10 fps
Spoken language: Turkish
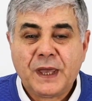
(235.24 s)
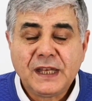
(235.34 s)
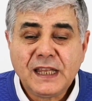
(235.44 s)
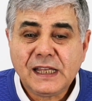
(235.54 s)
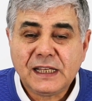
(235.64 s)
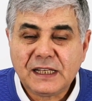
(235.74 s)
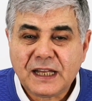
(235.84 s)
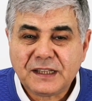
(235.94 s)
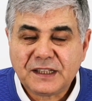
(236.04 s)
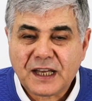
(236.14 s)
Beni
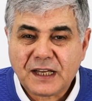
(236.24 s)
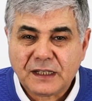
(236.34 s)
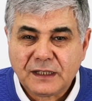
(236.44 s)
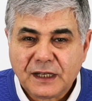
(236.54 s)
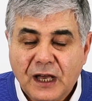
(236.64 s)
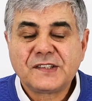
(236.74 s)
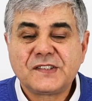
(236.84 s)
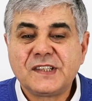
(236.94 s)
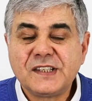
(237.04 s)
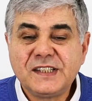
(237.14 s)
ilgilendiren
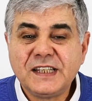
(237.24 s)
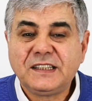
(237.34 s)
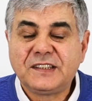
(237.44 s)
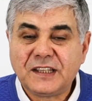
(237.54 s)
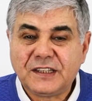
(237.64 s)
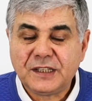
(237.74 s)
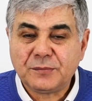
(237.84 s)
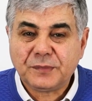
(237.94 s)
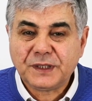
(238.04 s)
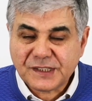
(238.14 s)
hadsizlik
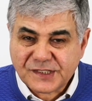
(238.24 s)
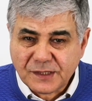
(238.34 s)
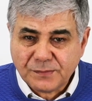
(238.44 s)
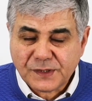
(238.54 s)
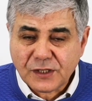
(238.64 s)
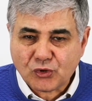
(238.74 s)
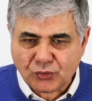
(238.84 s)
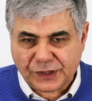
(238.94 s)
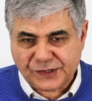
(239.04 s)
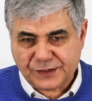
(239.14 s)
dediğim kısımsa
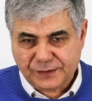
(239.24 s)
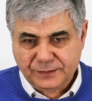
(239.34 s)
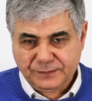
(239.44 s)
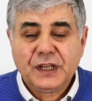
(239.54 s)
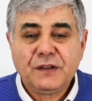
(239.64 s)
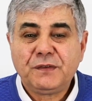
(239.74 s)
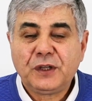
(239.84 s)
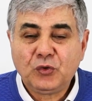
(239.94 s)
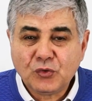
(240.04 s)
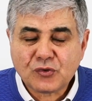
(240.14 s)
şurası.
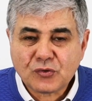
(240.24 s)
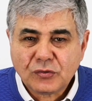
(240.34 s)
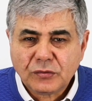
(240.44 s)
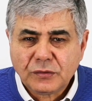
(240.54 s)
TV100